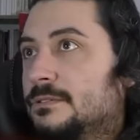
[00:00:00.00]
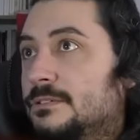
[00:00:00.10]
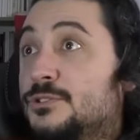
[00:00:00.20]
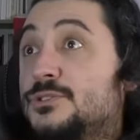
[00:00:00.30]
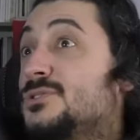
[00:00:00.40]

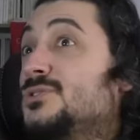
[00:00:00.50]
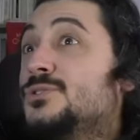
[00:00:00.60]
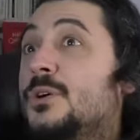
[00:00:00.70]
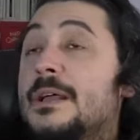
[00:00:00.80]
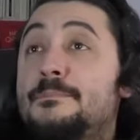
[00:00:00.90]
je suis
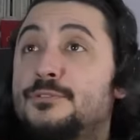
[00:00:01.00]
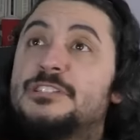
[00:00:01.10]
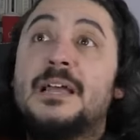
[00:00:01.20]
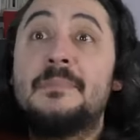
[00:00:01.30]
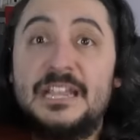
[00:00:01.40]
toujours, et plus
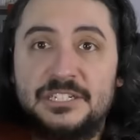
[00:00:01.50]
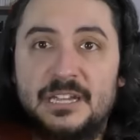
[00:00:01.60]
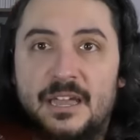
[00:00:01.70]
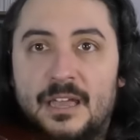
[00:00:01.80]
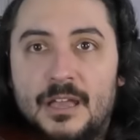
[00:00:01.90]
que jamais, je
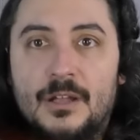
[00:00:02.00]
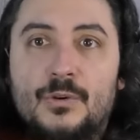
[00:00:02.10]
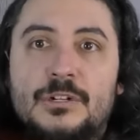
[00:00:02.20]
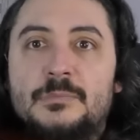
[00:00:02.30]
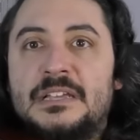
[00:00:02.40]
dirais,
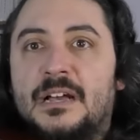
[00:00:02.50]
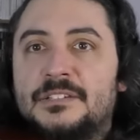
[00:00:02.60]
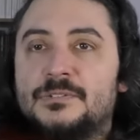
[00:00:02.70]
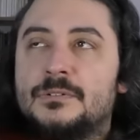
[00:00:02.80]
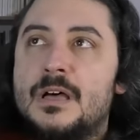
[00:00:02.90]
contre
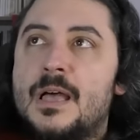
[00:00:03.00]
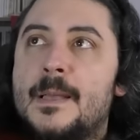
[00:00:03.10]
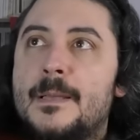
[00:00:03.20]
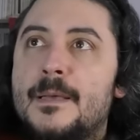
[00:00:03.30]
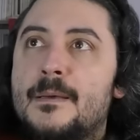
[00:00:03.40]
l'immigration.
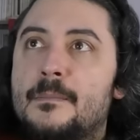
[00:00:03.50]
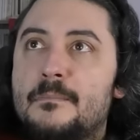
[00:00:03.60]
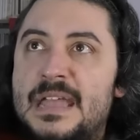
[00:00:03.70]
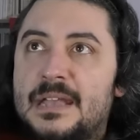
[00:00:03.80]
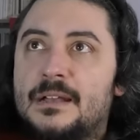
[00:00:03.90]

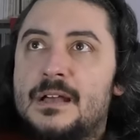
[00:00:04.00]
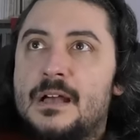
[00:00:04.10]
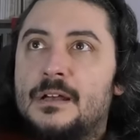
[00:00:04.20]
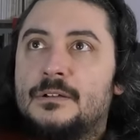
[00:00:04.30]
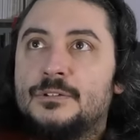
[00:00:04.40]
Mais
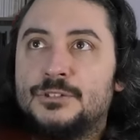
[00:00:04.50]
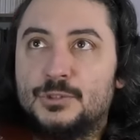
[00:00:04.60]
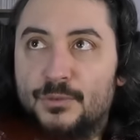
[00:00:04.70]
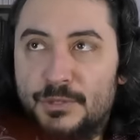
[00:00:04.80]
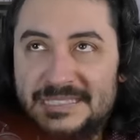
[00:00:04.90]
je
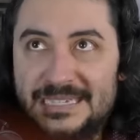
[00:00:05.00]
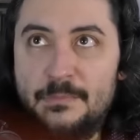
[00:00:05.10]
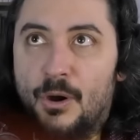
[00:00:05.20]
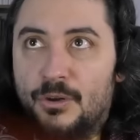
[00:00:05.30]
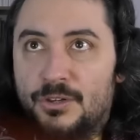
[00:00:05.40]
trouve que ce qui
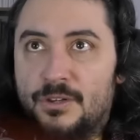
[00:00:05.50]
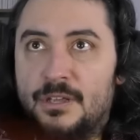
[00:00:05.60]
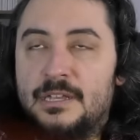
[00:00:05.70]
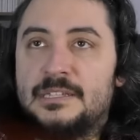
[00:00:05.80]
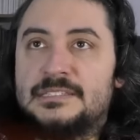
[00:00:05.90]
manque
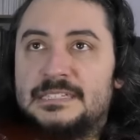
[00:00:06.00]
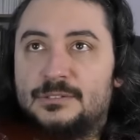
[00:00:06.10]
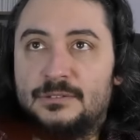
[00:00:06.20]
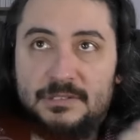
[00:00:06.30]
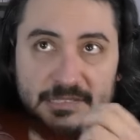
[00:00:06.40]

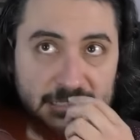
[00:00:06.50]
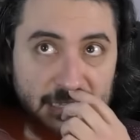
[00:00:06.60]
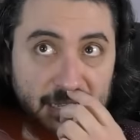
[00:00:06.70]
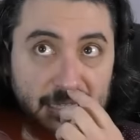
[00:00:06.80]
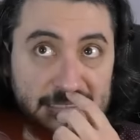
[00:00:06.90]
c'est
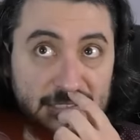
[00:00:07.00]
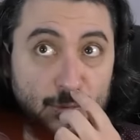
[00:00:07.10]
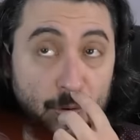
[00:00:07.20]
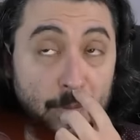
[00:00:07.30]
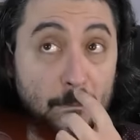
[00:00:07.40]
un,
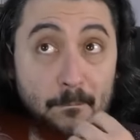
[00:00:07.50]
discours